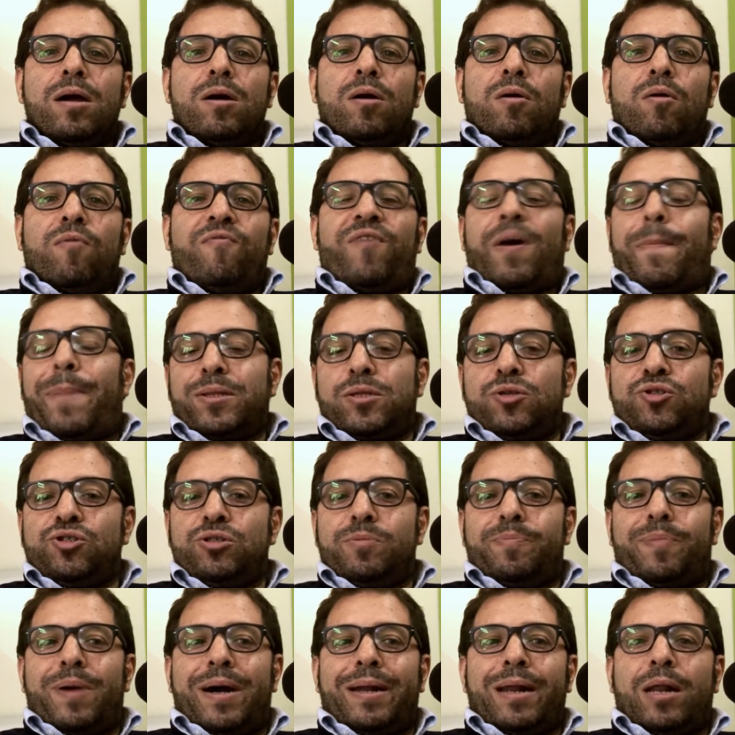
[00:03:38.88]
fa
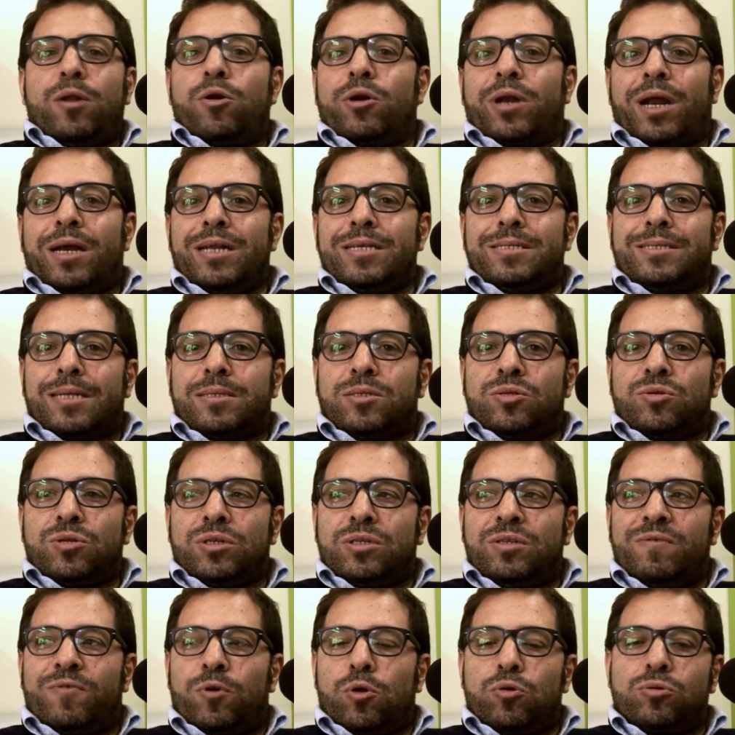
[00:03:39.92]
partecipare le organizzazioni
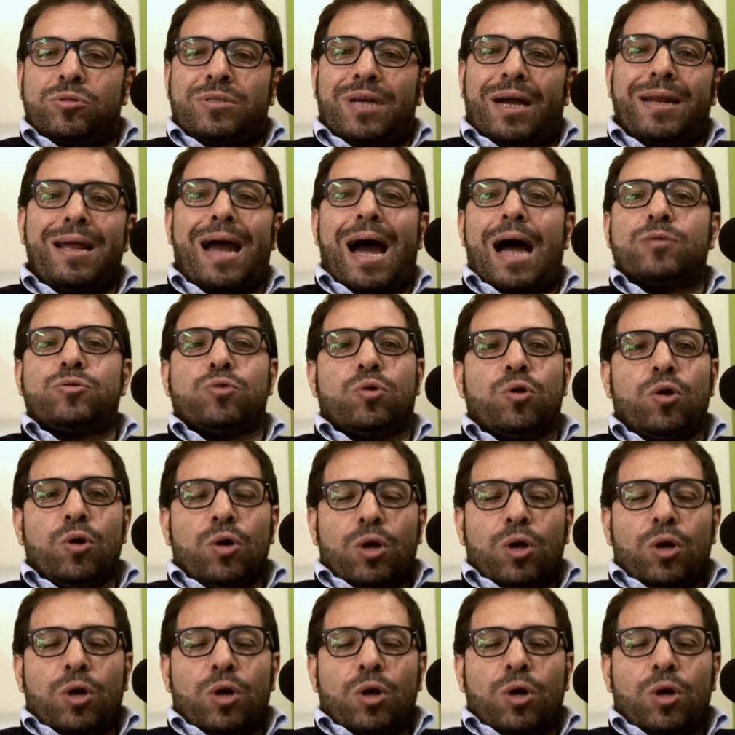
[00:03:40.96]
di volontariato,